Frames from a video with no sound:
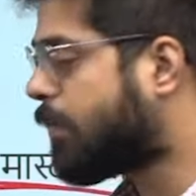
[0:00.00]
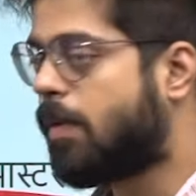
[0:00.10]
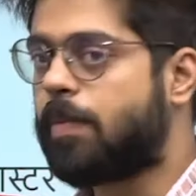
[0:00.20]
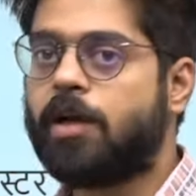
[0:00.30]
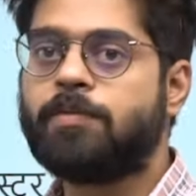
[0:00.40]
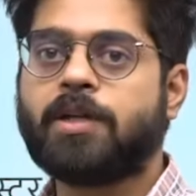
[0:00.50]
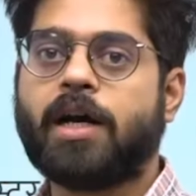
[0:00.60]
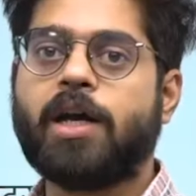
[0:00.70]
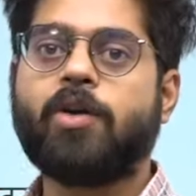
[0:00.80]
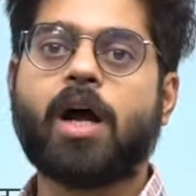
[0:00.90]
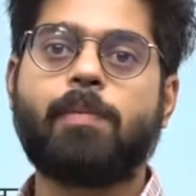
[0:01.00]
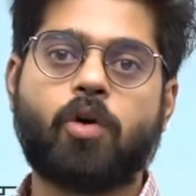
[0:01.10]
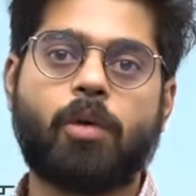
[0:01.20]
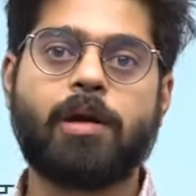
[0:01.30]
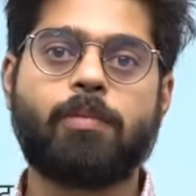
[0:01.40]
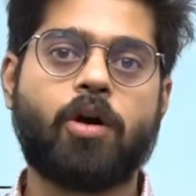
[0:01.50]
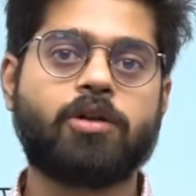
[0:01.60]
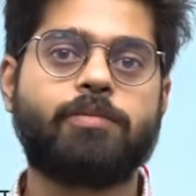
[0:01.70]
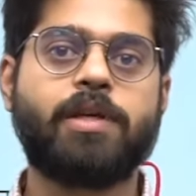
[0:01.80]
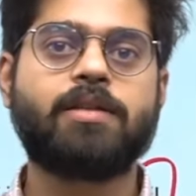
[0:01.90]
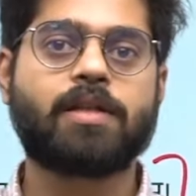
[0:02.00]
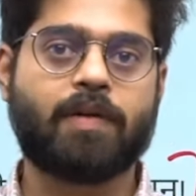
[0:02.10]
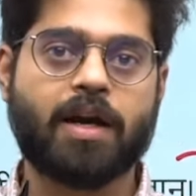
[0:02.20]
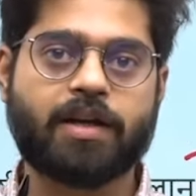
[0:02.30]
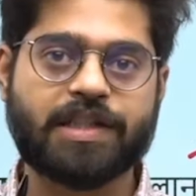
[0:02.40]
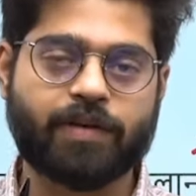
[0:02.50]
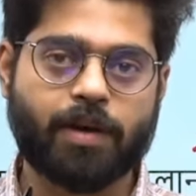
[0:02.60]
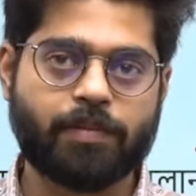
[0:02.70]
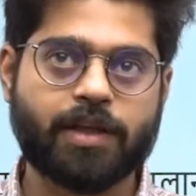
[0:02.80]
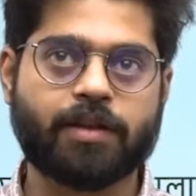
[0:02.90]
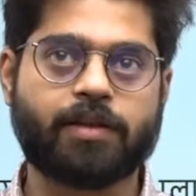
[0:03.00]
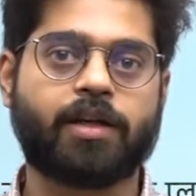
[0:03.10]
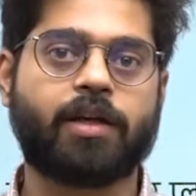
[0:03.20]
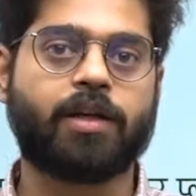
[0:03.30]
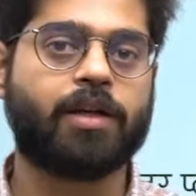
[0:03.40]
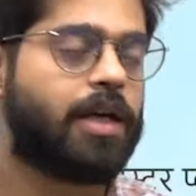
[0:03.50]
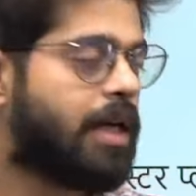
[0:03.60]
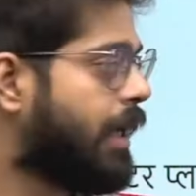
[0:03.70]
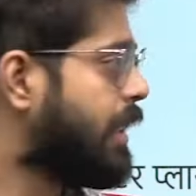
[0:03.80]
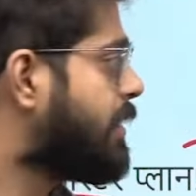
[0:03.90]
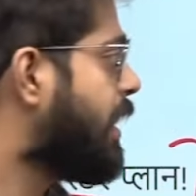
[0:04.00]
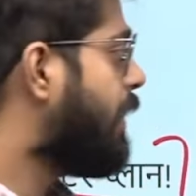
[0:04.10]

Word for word: आपका प्रेम्स का है और आप कमेंट बॉक्स में सवाल का जवाब दे सकते हैं इसके